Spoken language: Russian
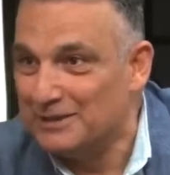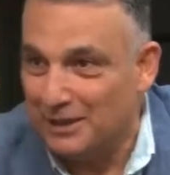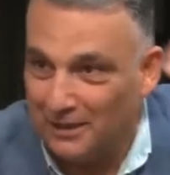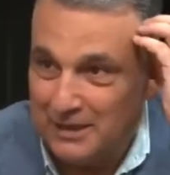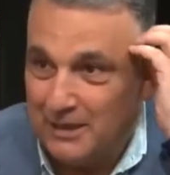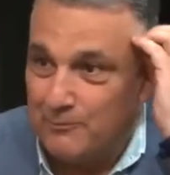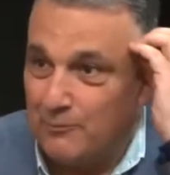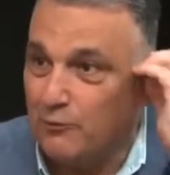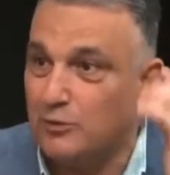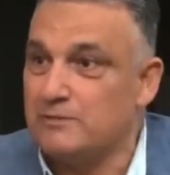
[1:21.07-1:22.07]
да? Уже такие
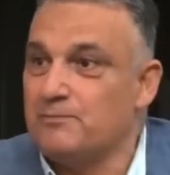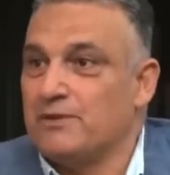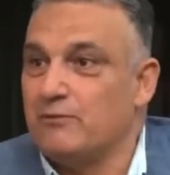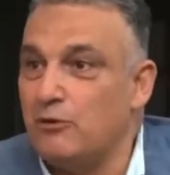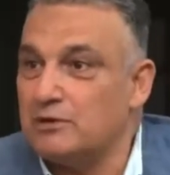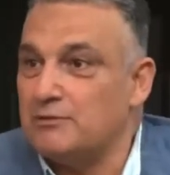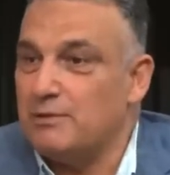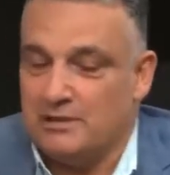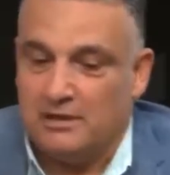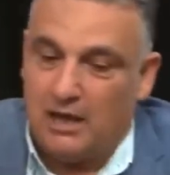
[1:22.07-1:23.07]
голоса вот, раздаются. Вот
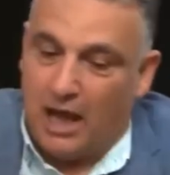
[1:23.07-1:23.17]
именно. Да.